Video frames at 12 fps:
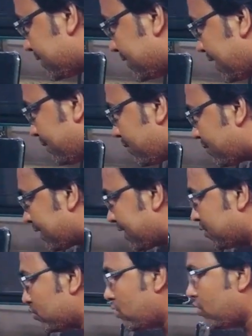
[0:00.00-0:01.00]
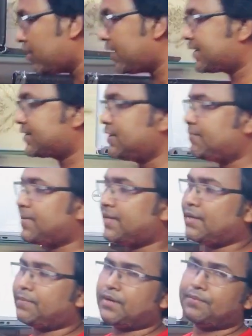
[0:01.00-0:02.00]
ল্যাপটপটা কিন্তু অনেক সিট
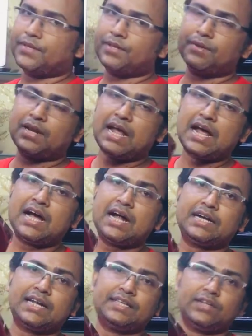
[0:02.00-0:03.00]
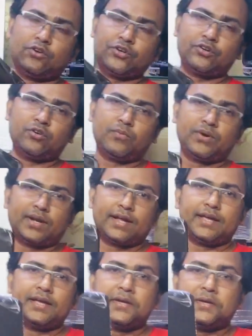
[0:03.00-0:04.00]
প্রাইসে আপনারা পেয়ে যাবেন আট হাজার নশো নব্বই টাকায়